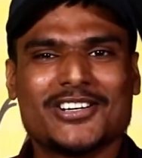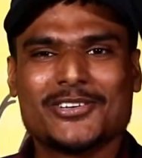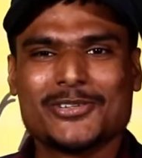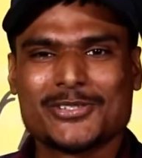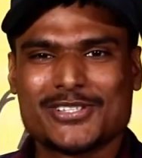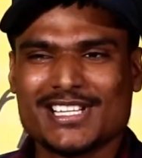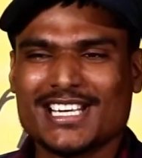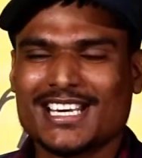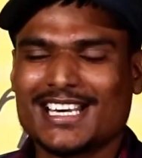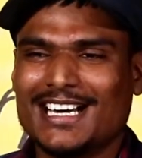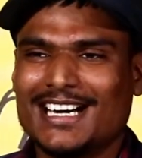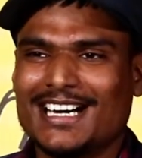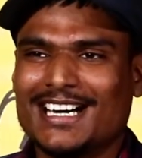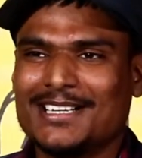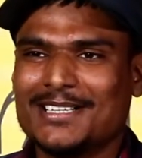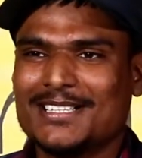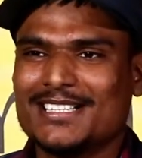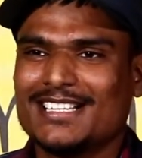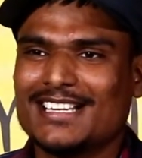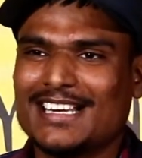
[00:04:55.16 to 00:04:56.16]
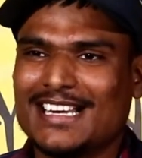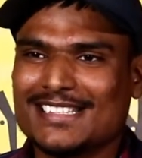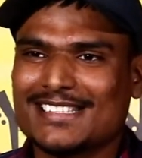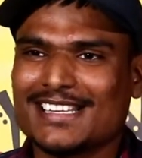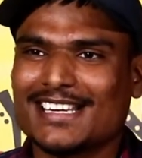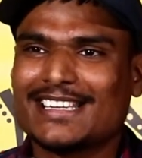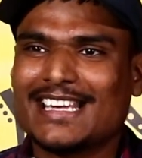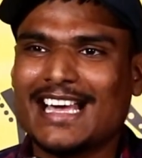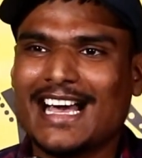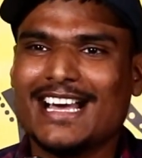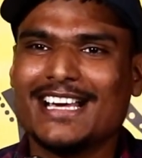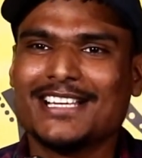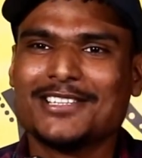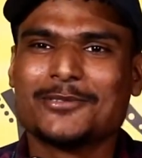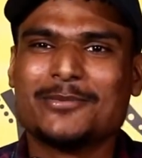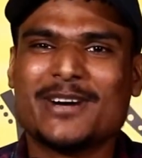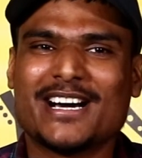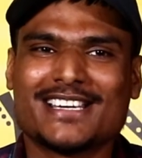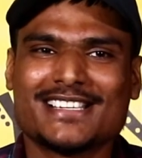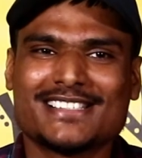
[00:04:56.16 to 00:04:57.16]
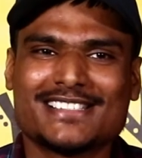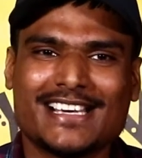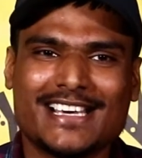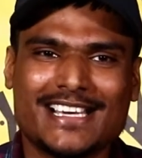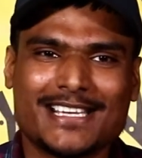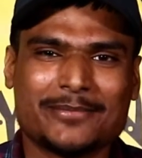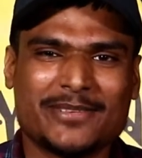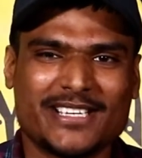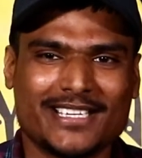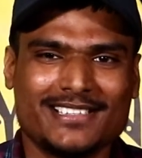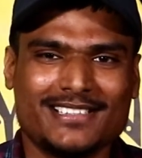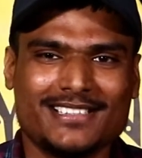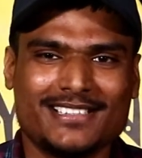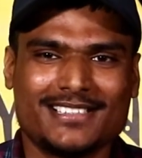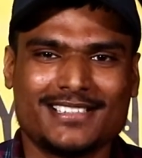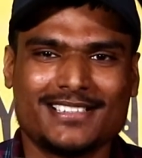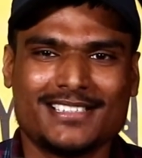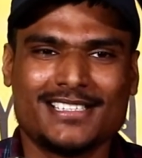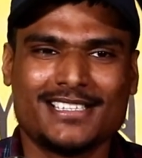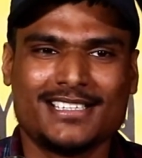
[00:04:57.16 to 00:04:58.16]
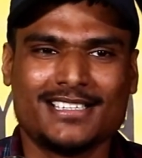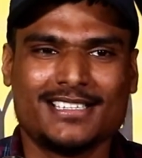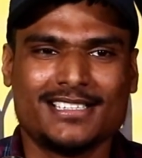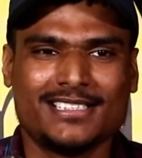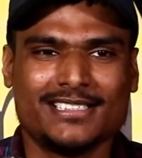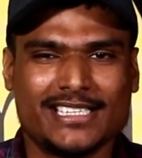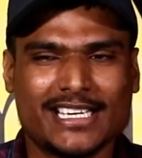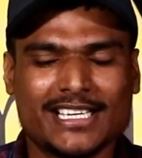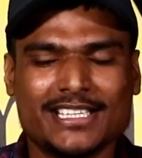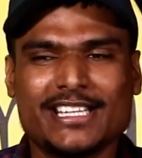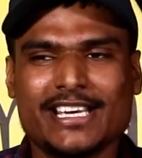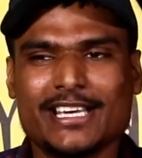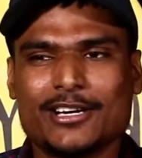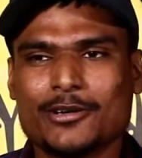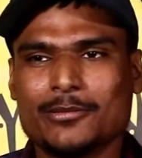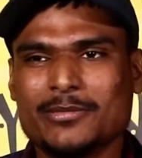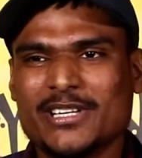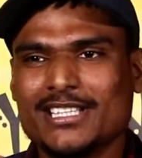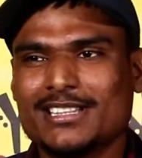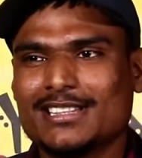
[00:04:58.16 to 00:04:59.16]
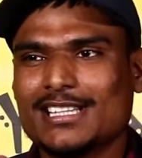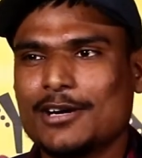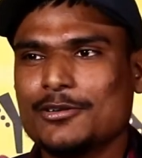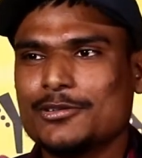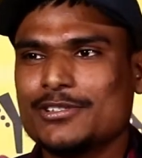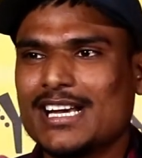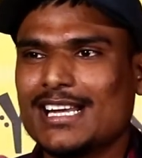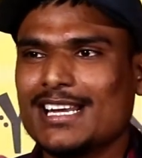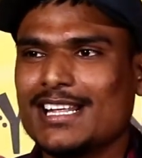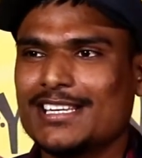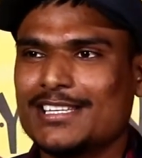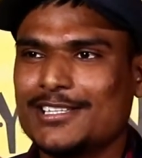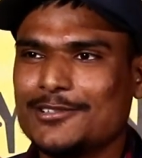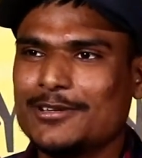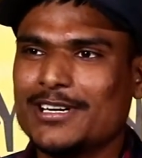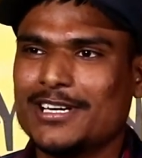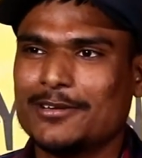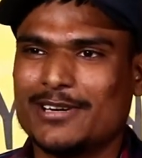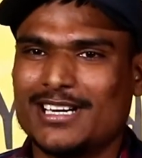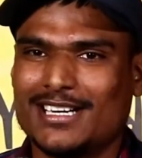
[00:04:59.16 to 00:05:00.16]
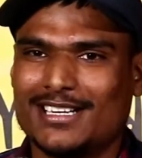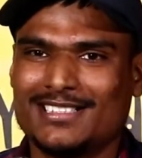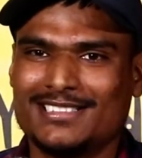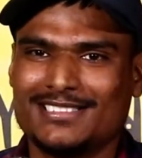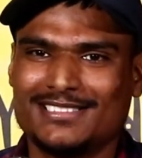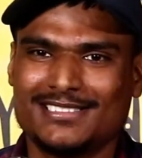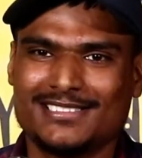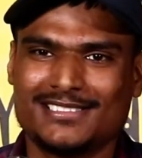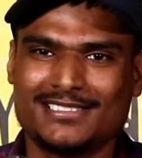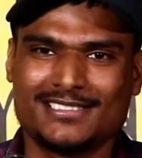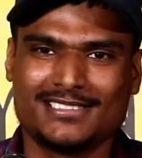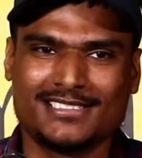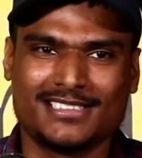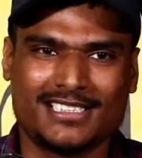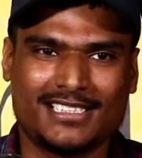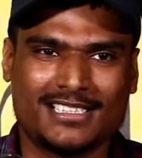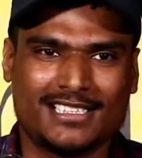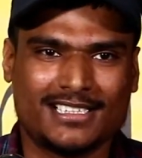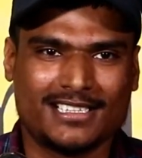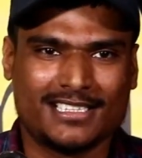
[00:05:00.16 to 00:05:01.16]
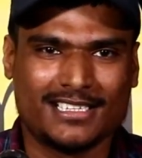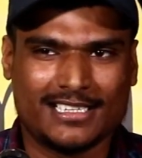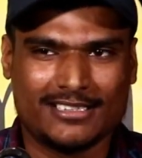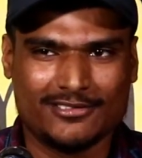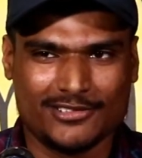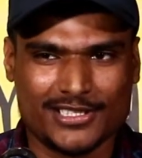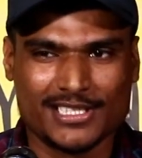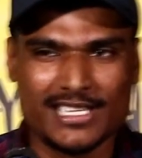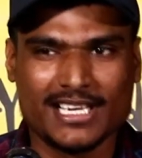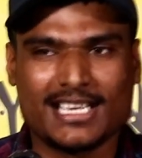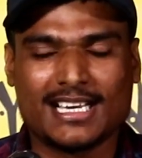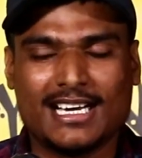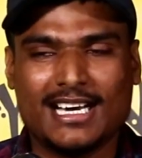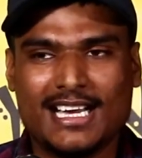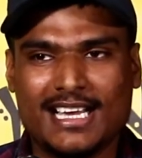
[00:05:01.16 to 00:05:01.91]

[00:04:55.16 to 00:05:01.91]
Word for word: उसने कहा ऐसा क्या है तुम्हारे शहर में ये अंधेरों में इतना उजाला क्यों है वहां उसने कहा